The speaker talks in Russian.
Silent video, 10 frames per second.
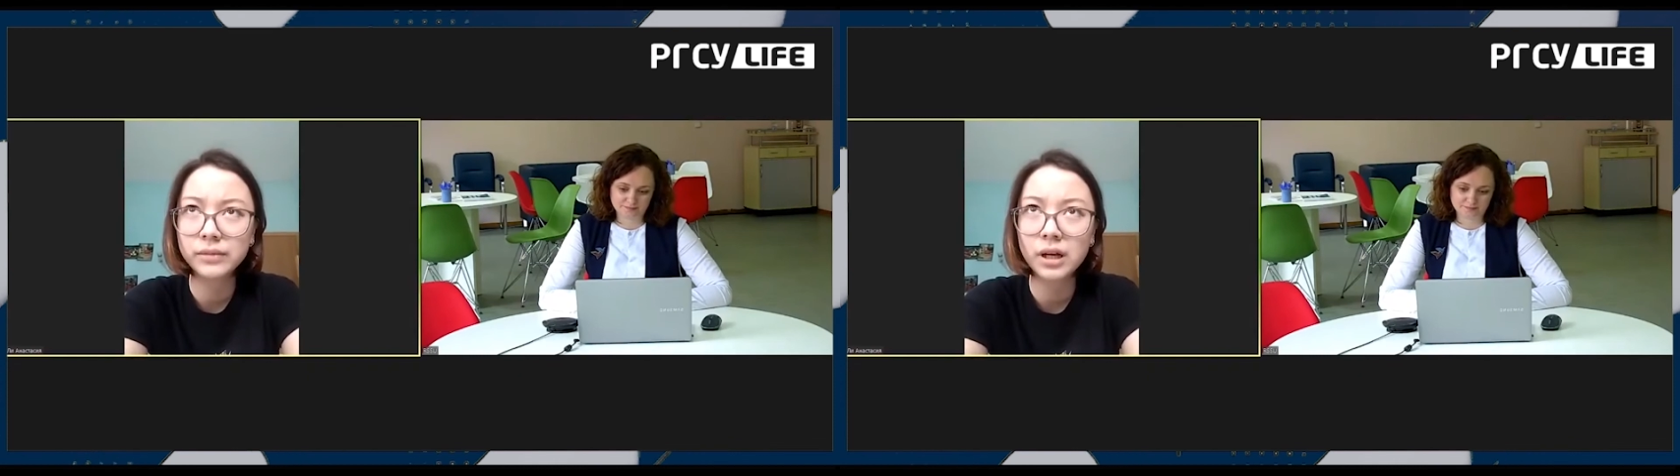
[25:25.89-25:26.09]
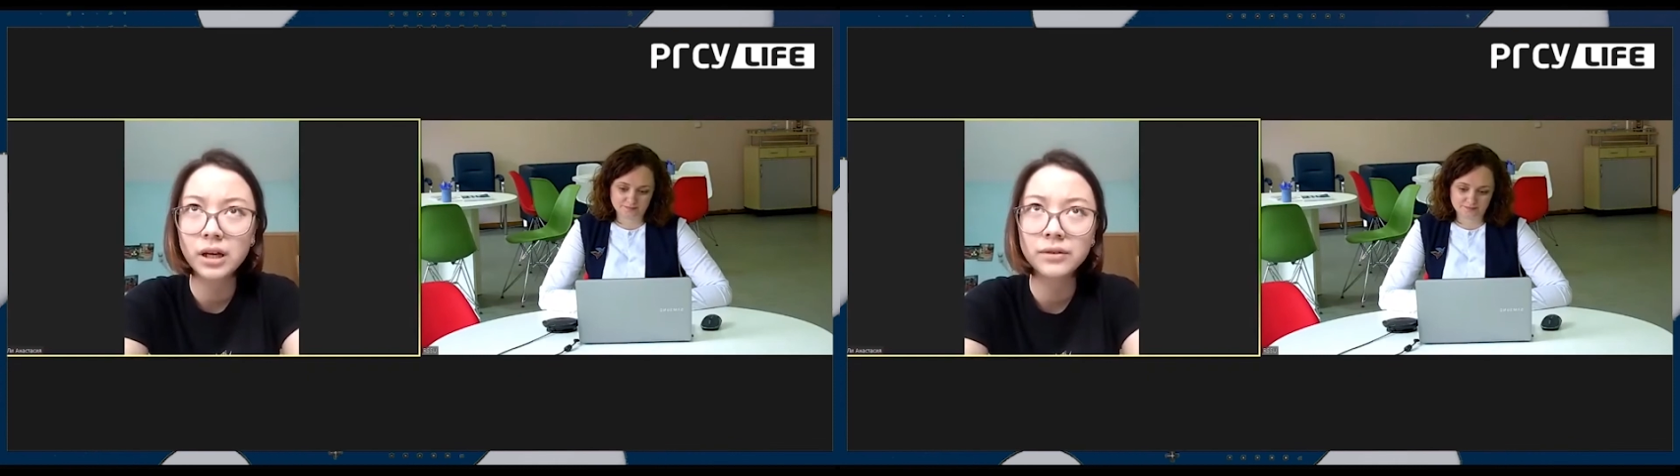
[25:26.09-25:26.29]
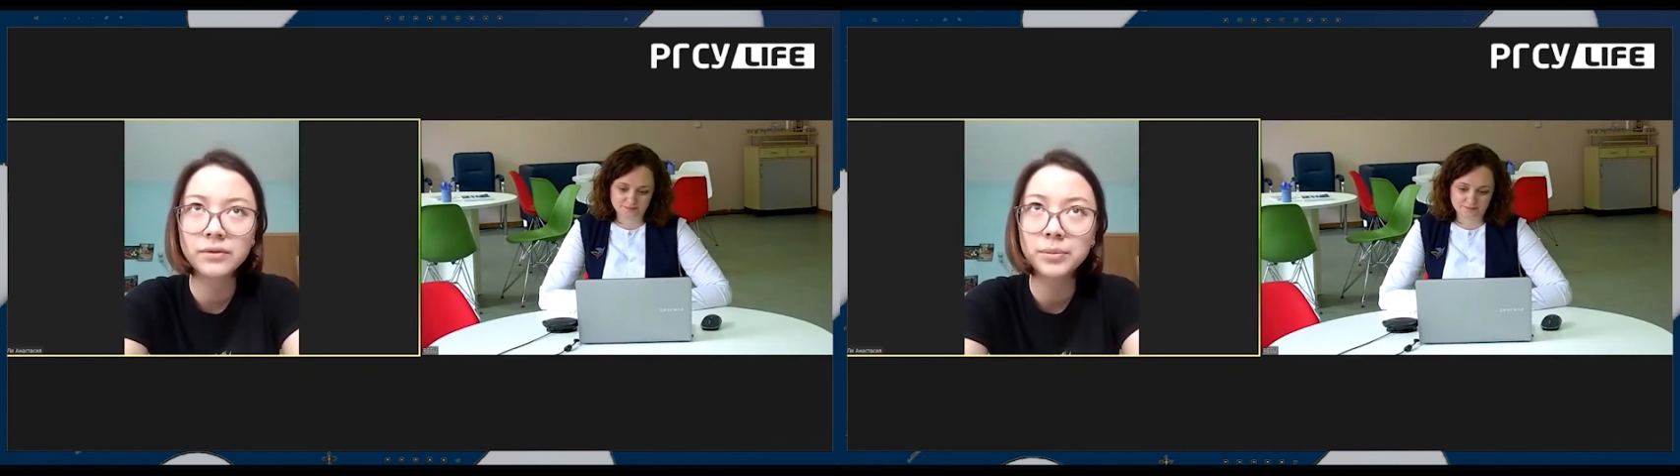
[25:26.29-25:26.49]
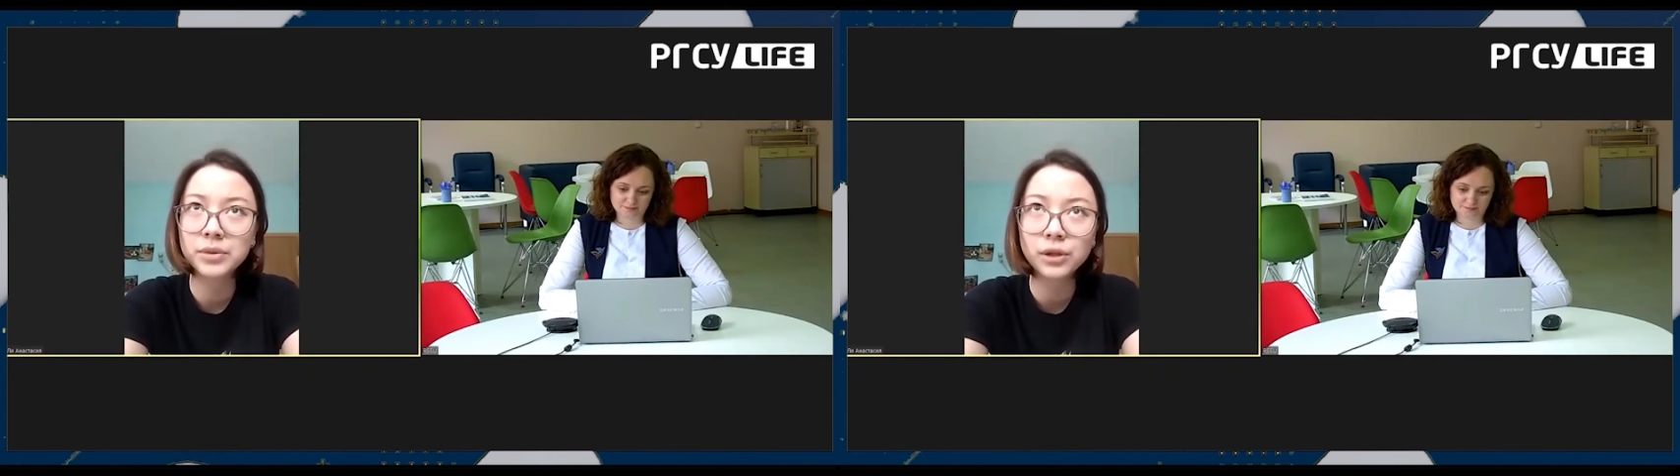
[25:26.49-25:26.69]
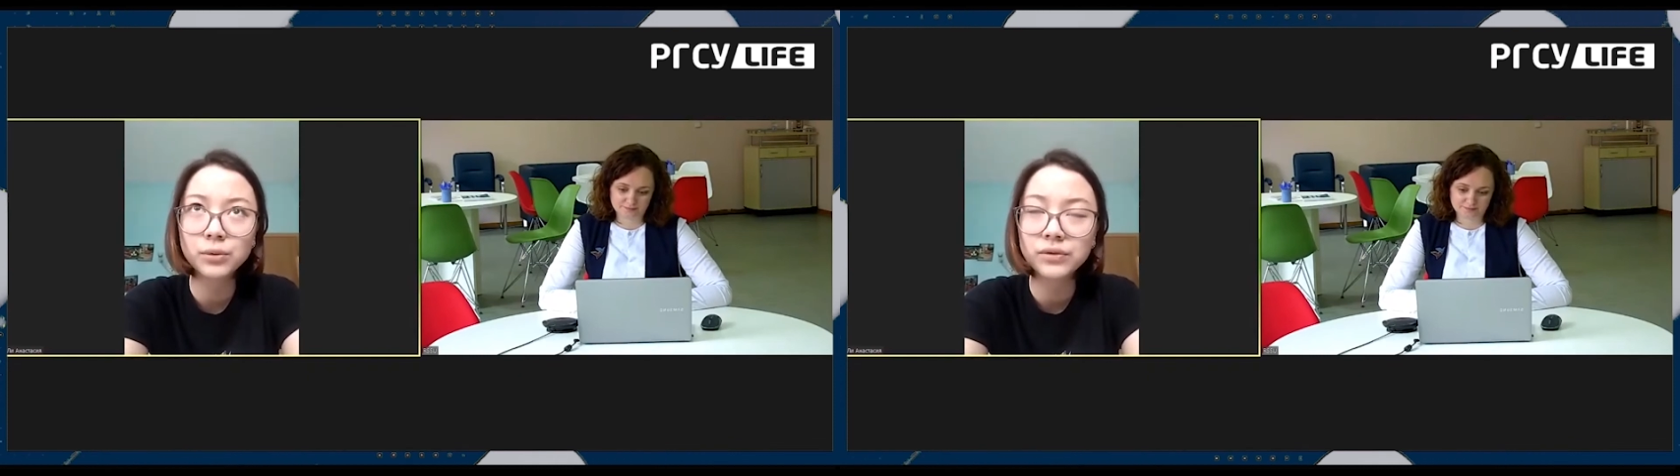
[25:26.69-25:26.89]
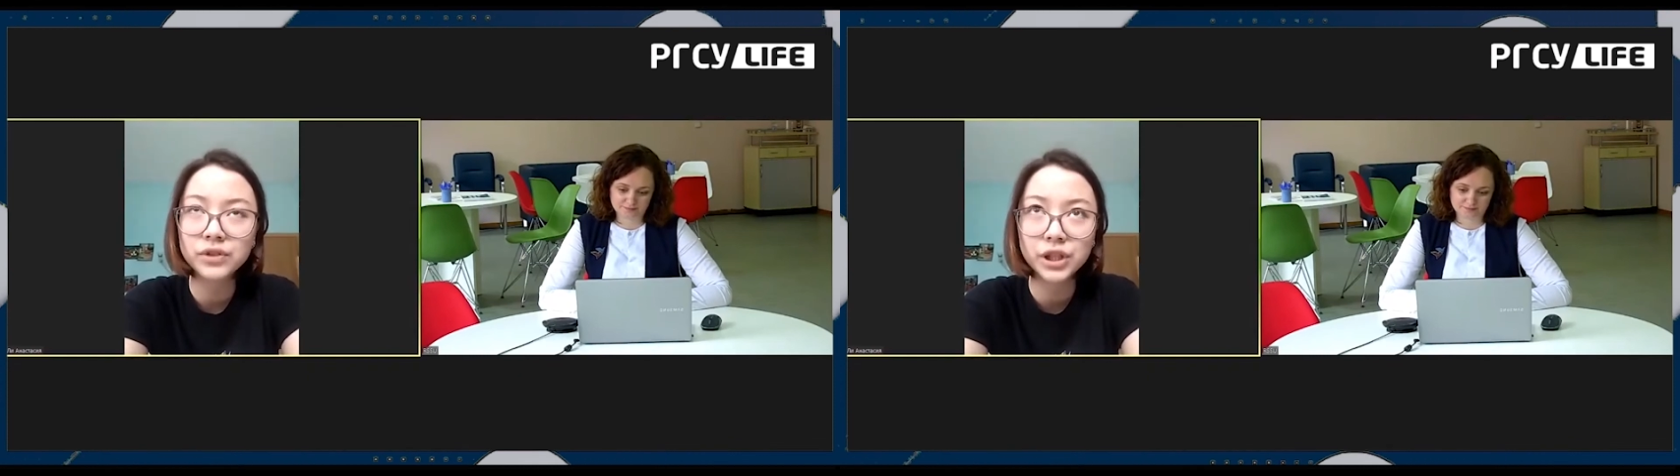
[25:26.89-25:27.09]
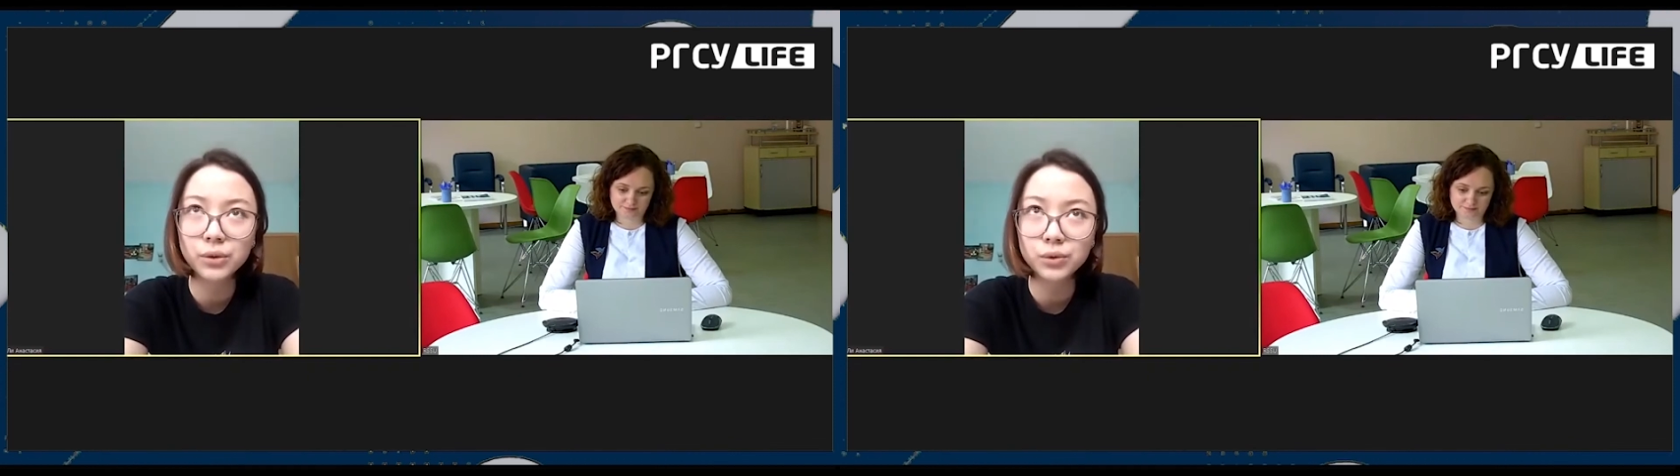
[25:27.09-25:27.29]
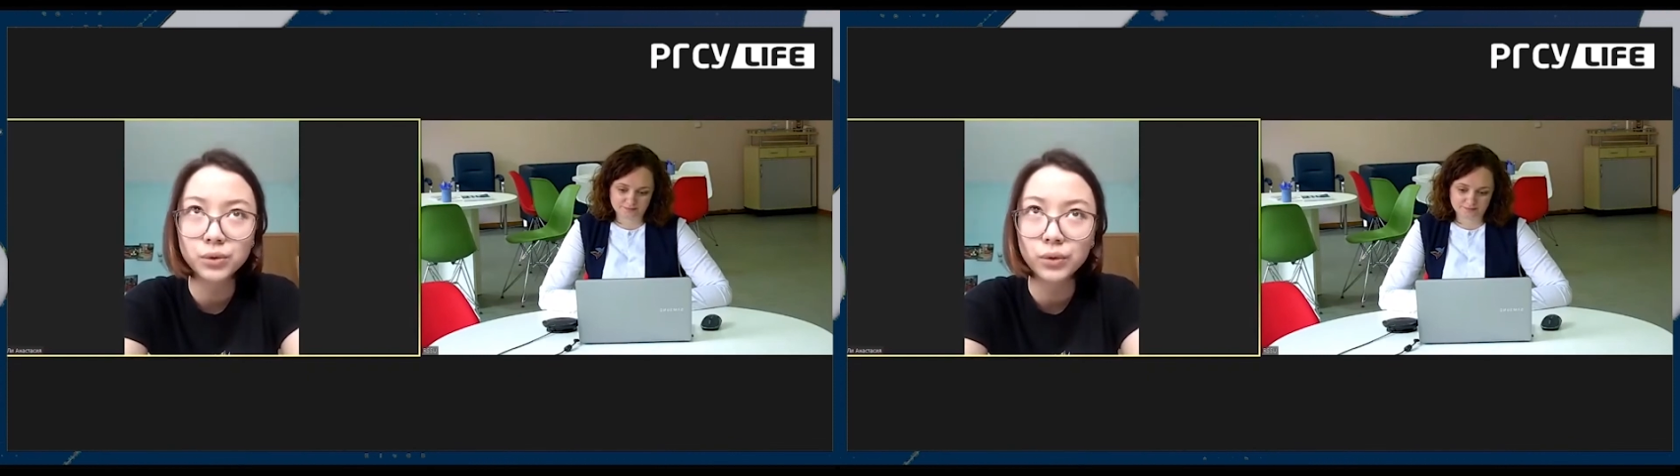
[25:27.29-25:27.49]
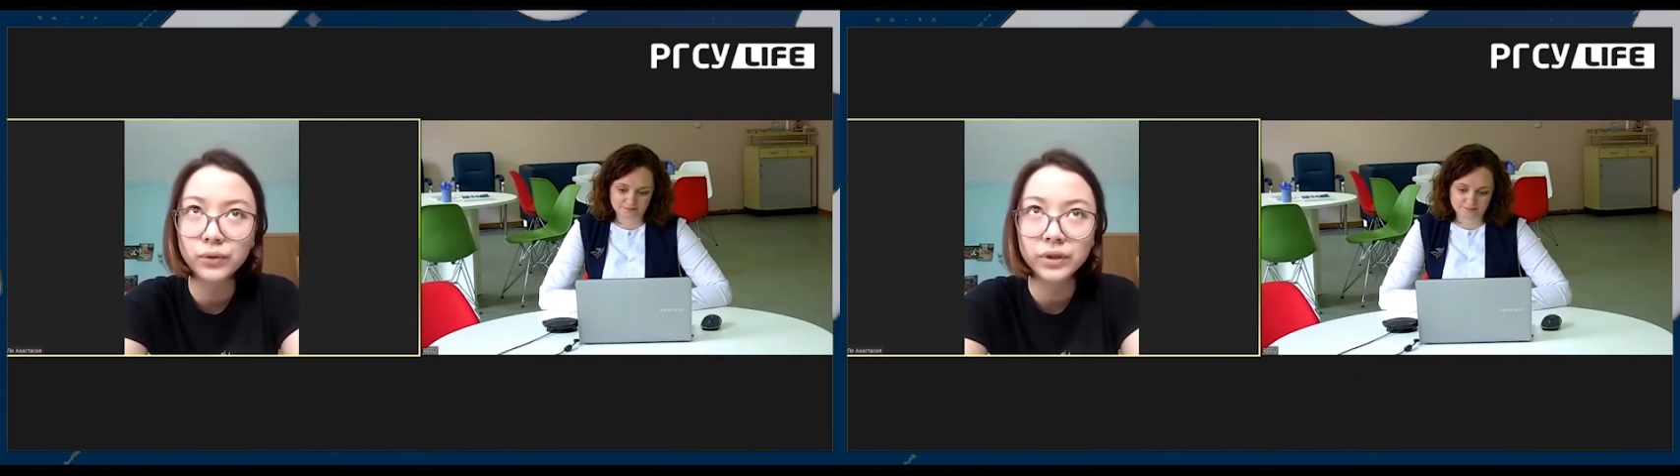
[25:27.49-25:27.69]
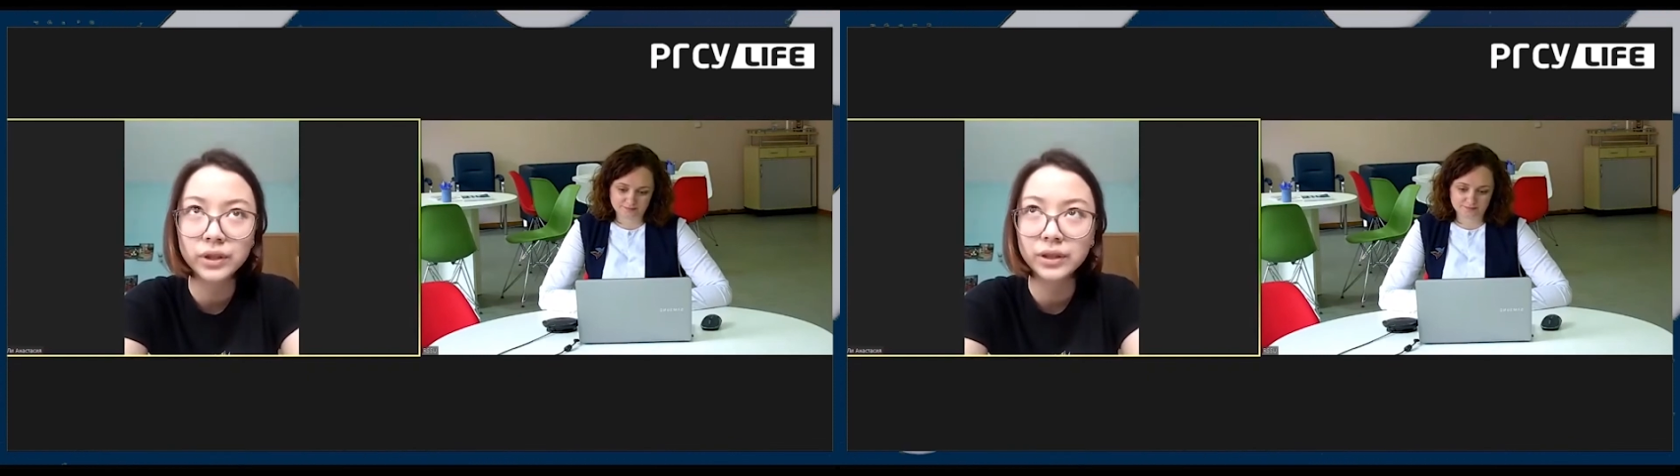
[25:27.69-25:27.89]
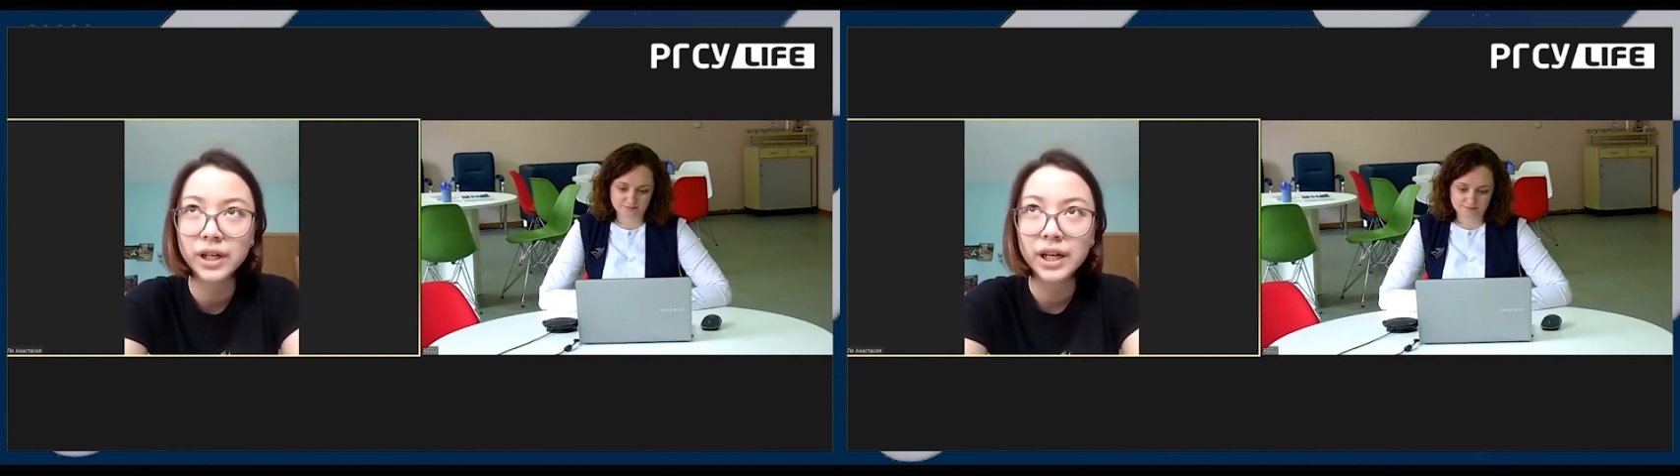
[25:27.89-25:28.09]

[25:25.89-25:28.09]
а, абсолютно все условия.